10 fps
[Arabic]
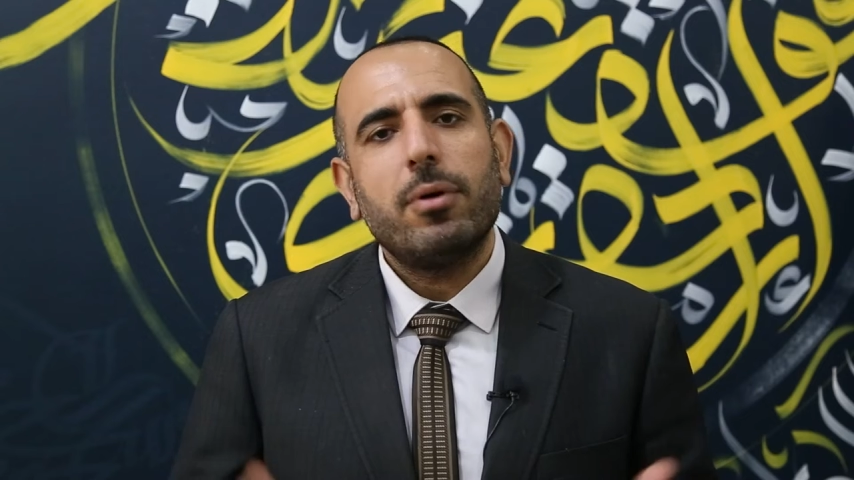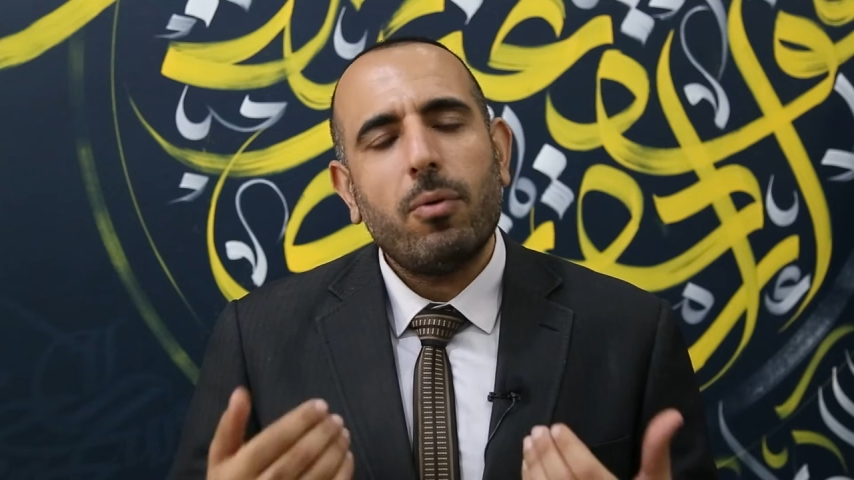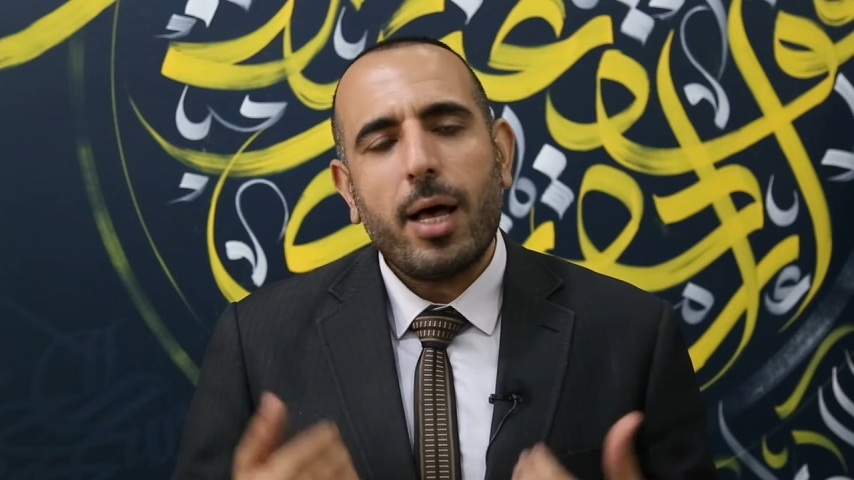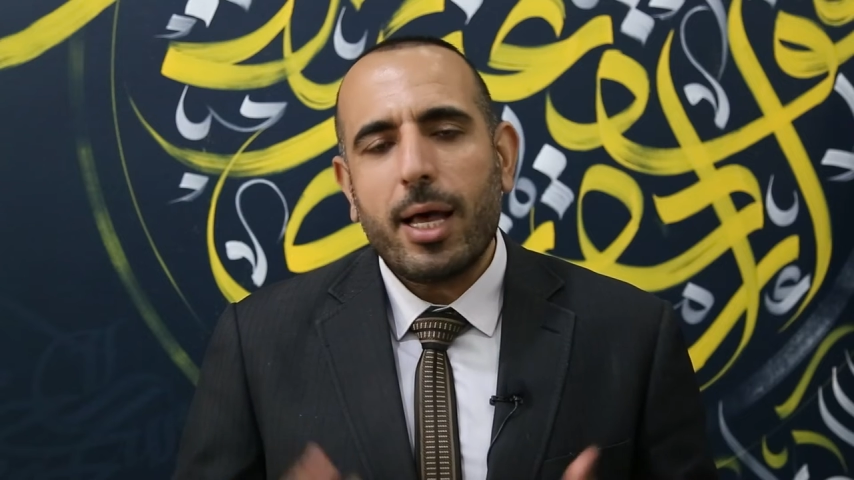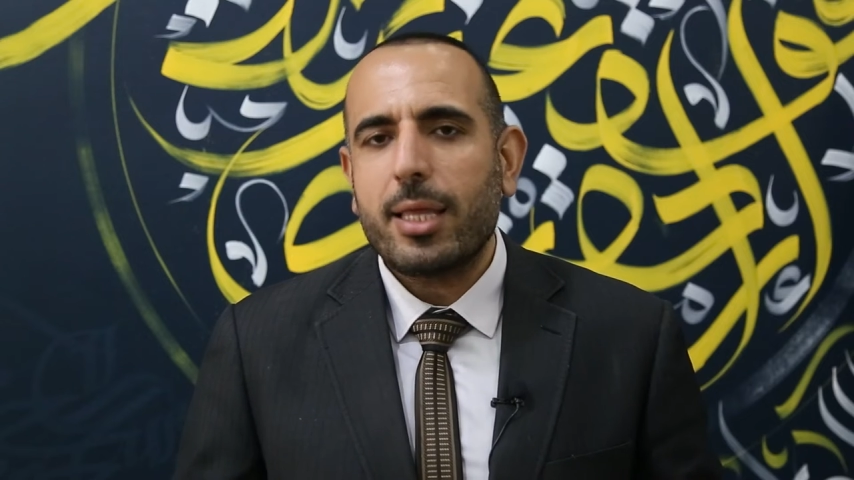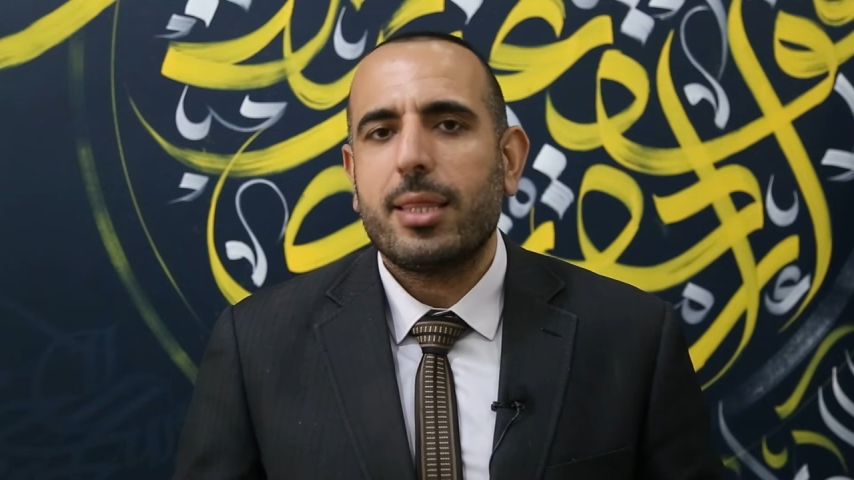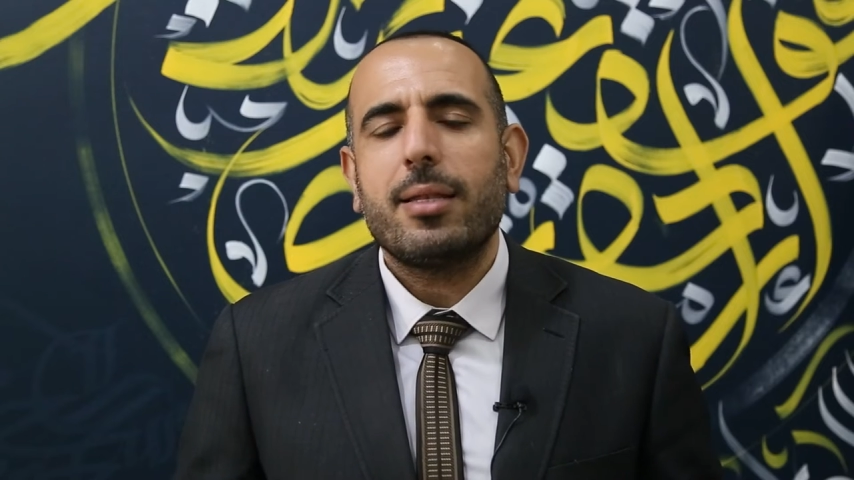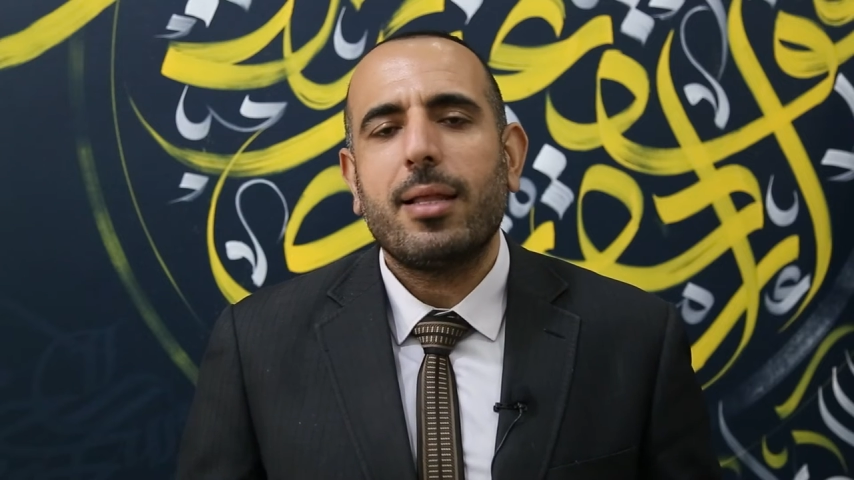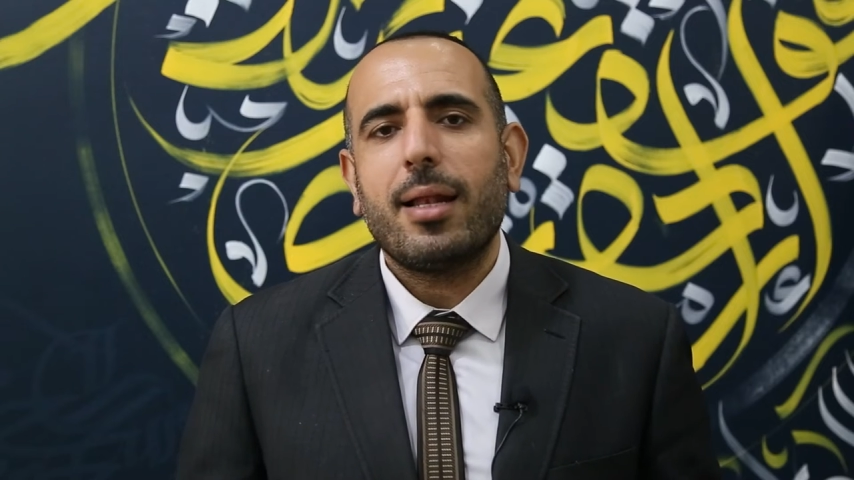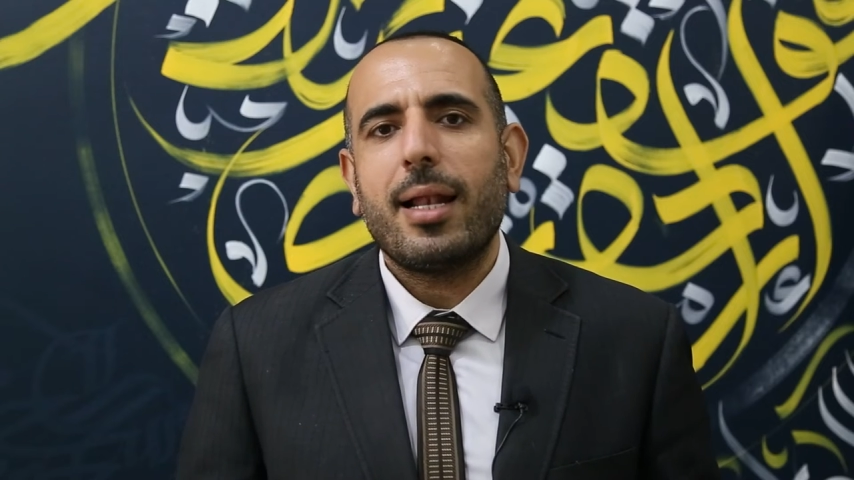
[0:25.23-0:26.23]
هو اكثر
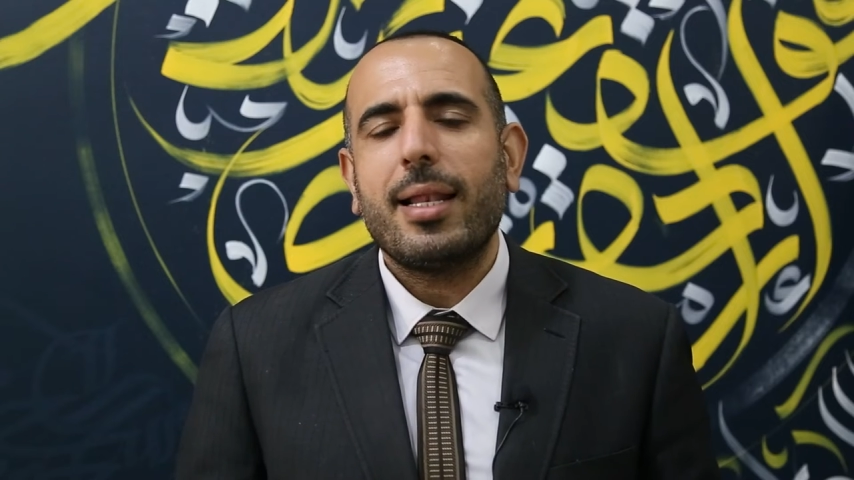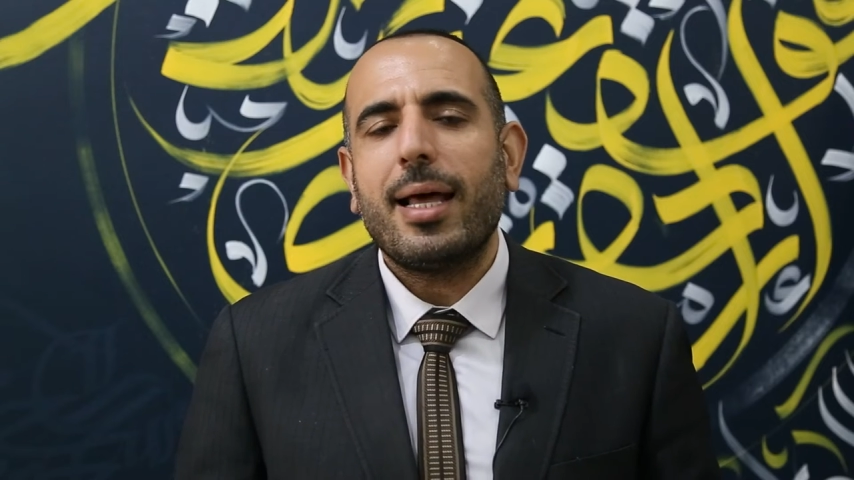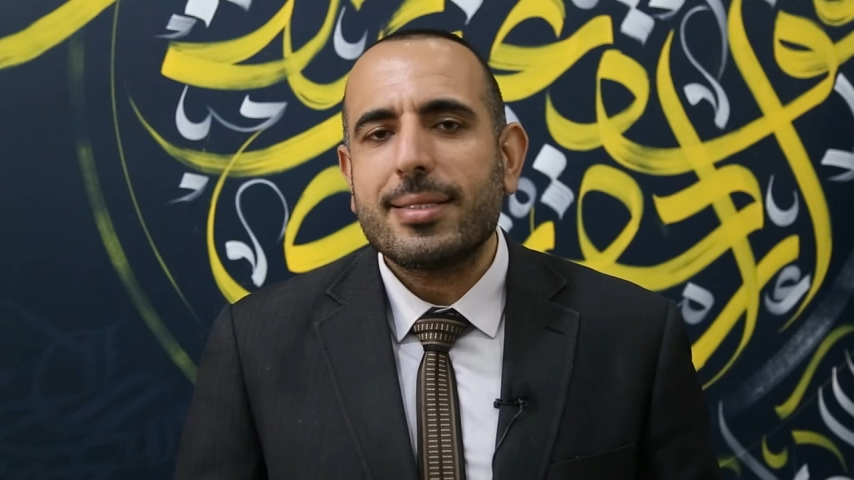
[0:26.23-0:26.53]
ضررا على